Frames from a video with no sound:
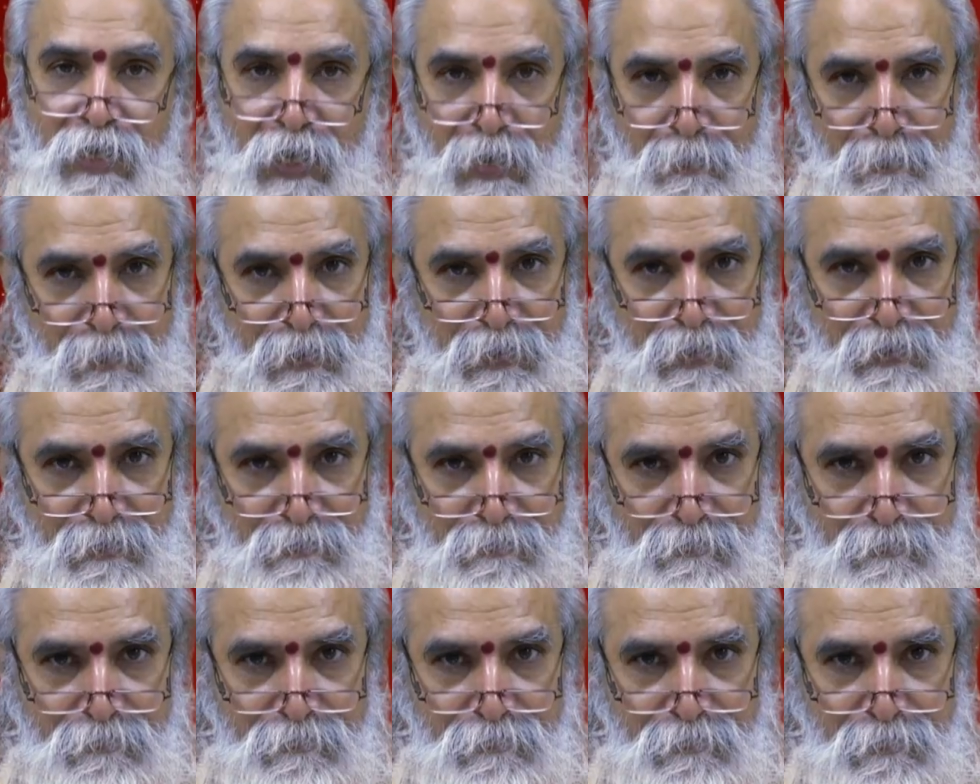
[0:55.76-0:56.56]
కాబట్టి
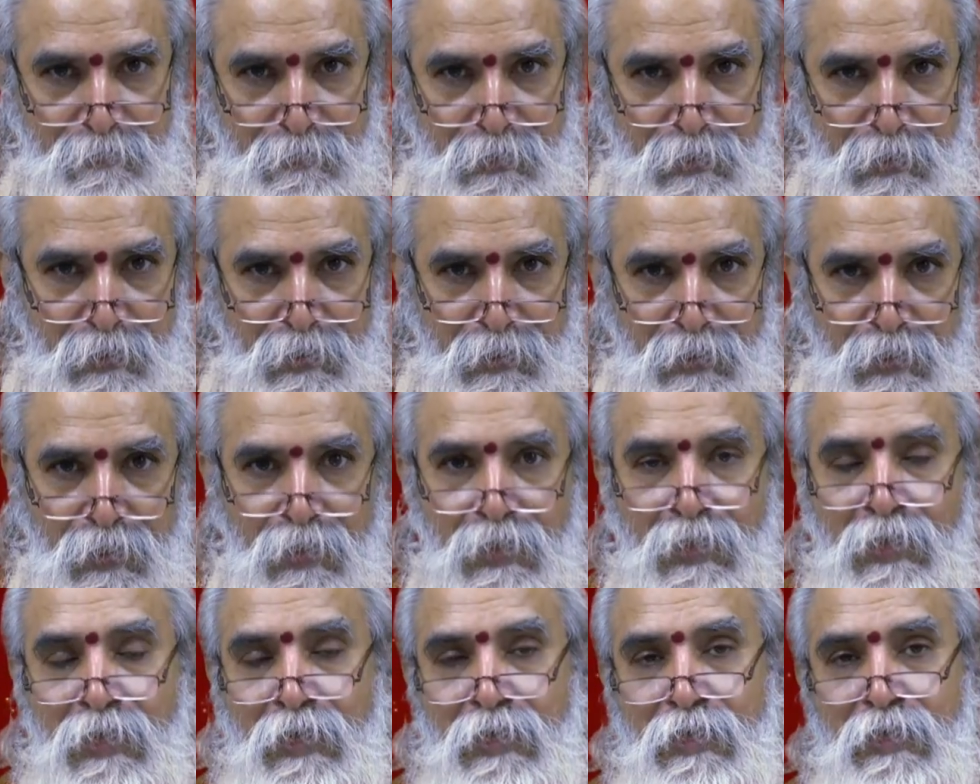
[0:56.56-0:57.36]

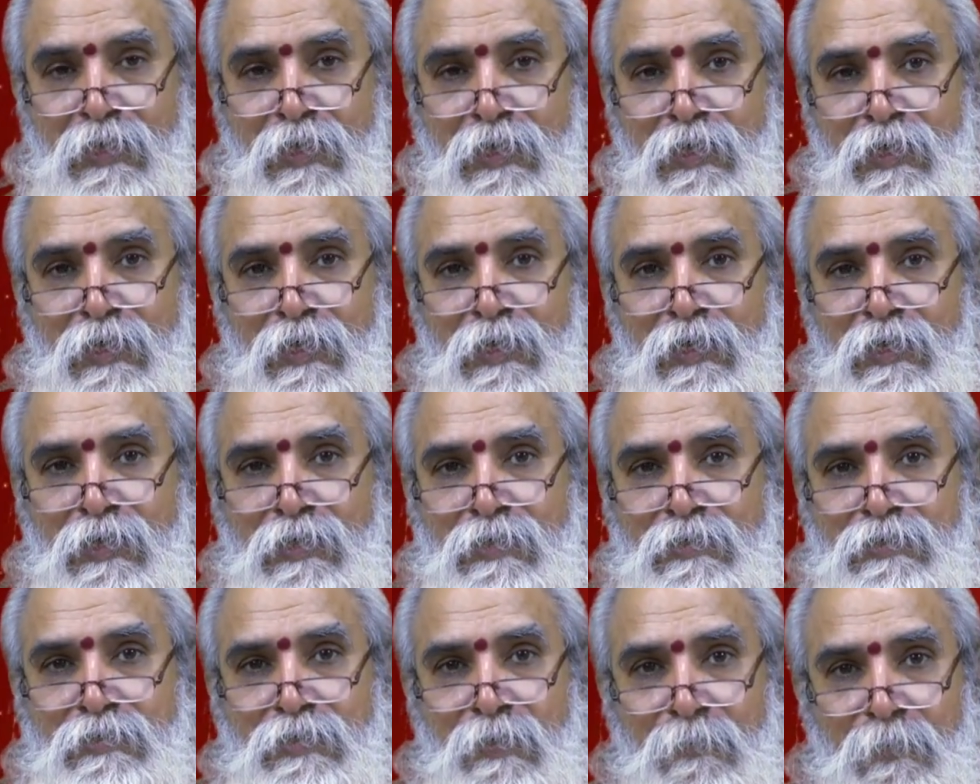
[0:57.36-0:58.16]
ఈ
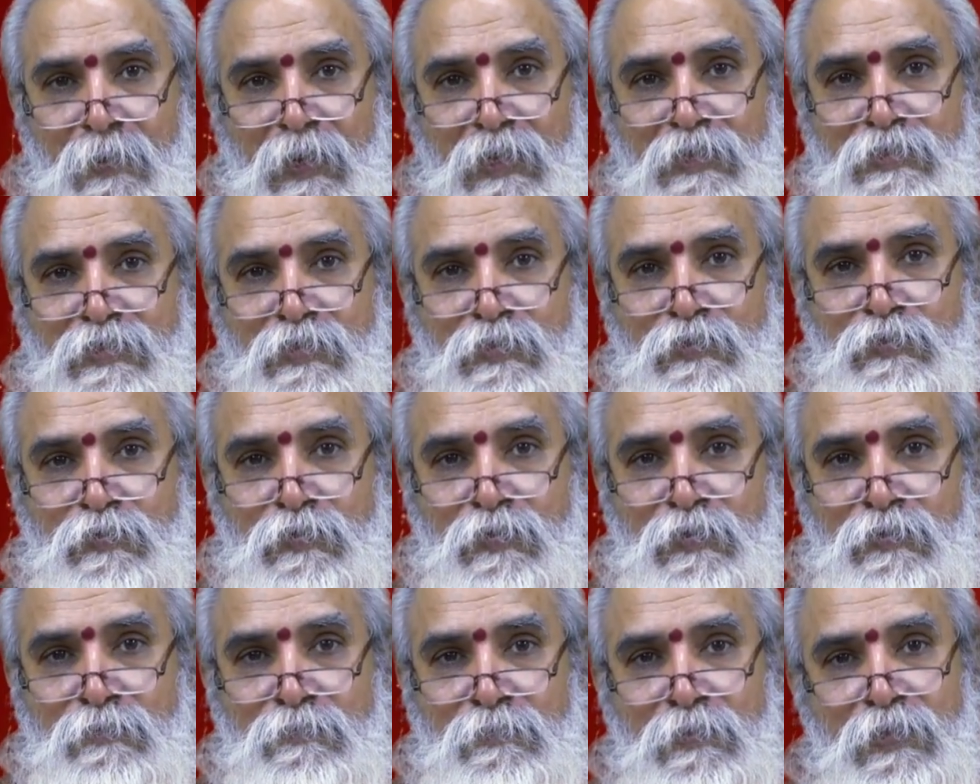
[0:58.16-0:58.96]
జపాలు
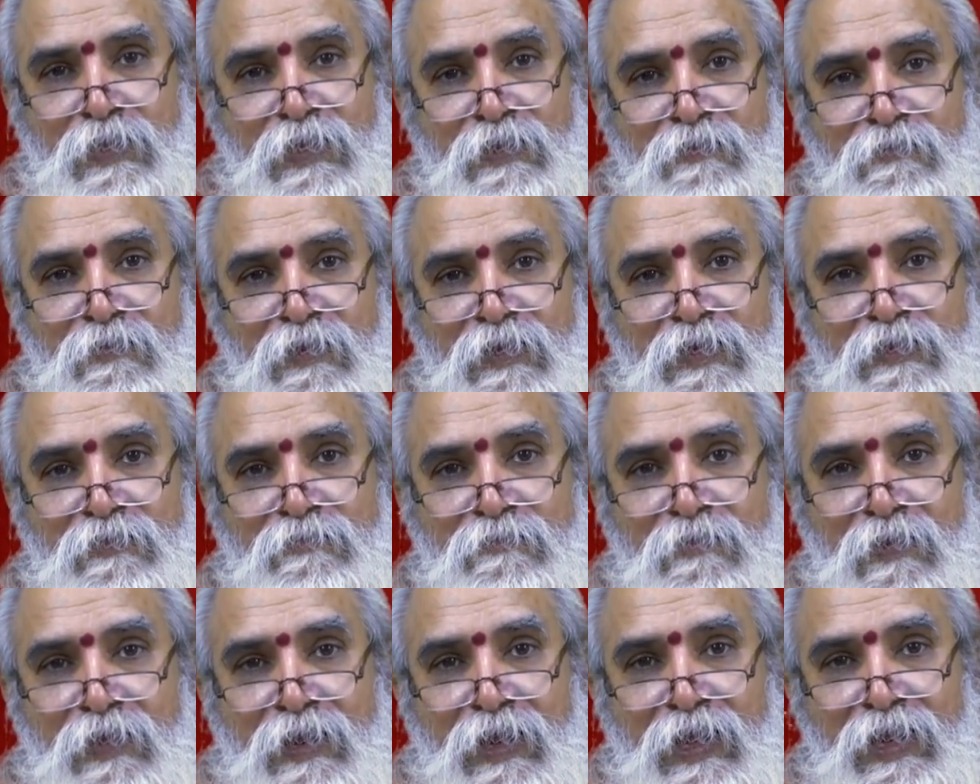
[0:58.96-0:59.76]
చేసుకోవడం మొదలైన వాటి
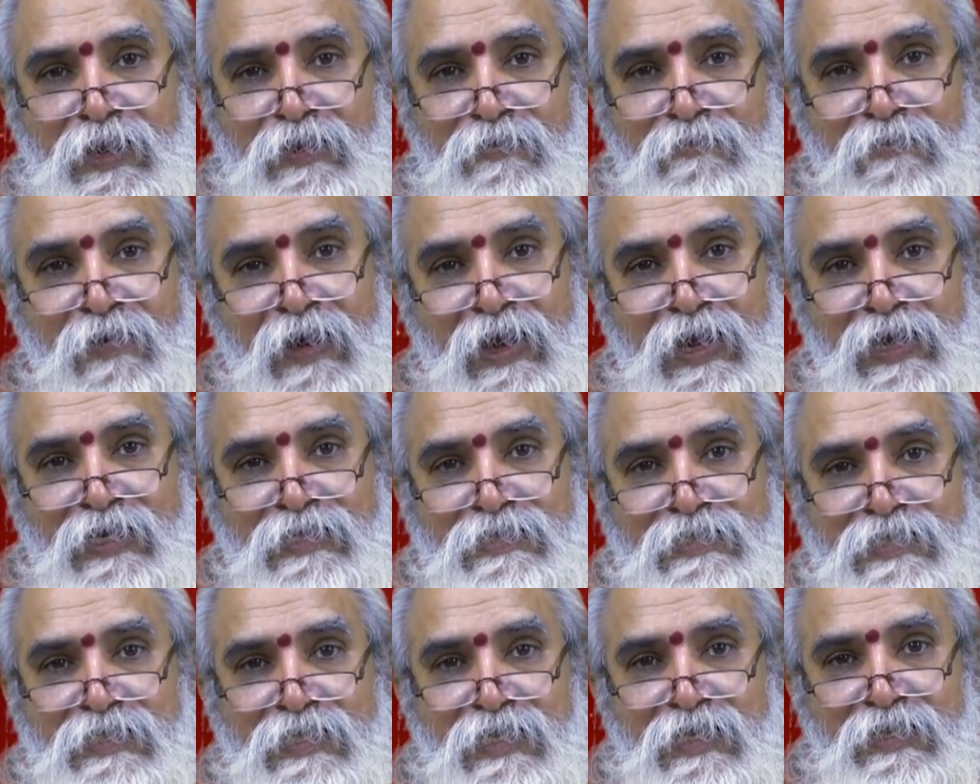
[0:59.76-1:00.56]
ద్వారా నివారణ
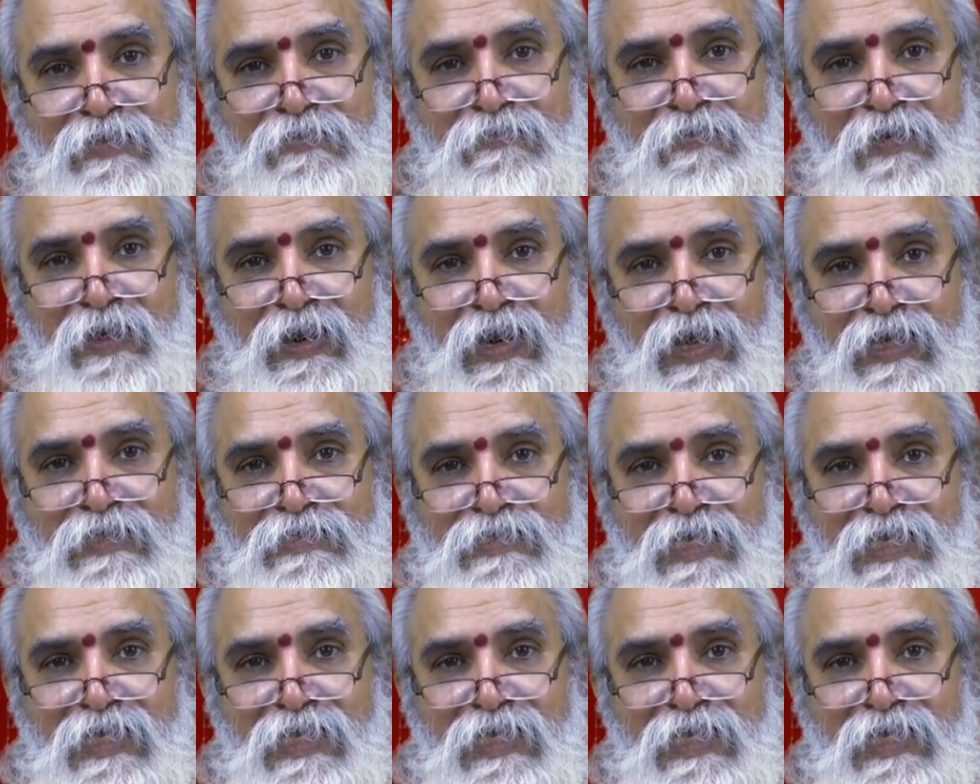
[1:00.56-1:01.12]
చర్యల ద్వారా